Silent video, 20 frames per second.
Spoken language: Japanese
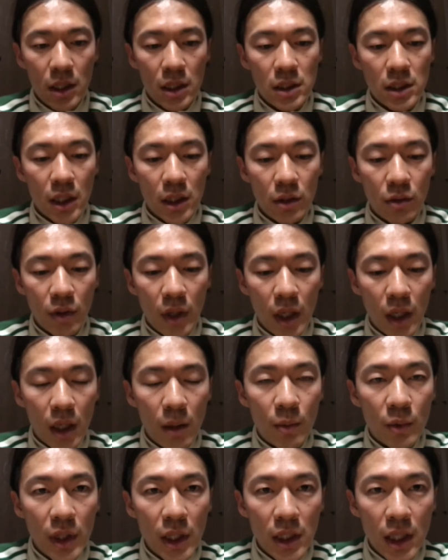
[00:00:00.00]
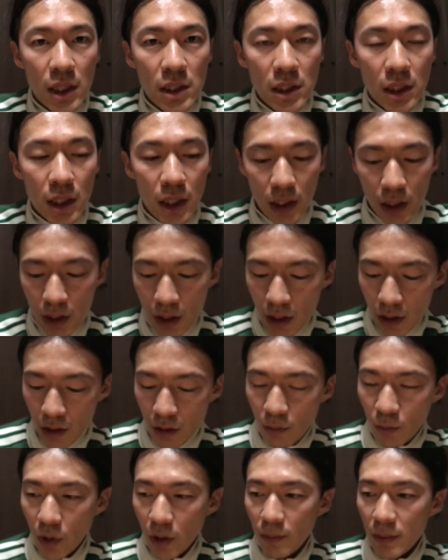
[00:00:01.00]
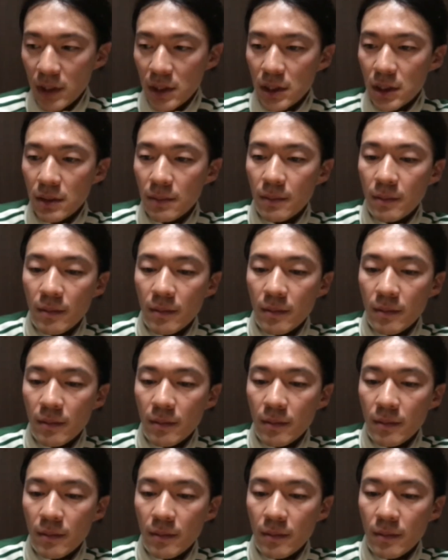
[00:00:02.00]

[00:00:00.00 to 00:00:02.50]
ちゃんと結果も出たんじゃないかなと思います